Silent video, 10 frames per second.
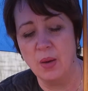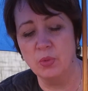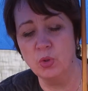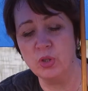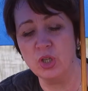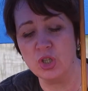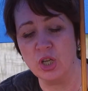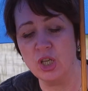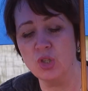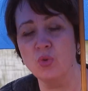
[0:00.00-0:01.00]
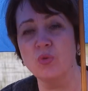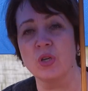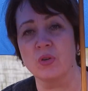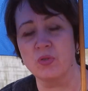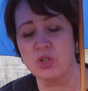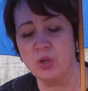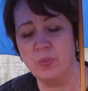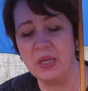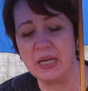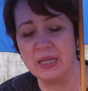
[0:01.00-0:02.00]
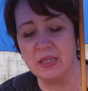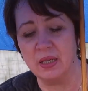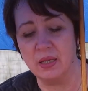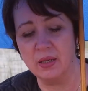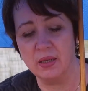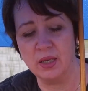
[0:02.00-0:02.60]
Многие же из уверовавших приходили,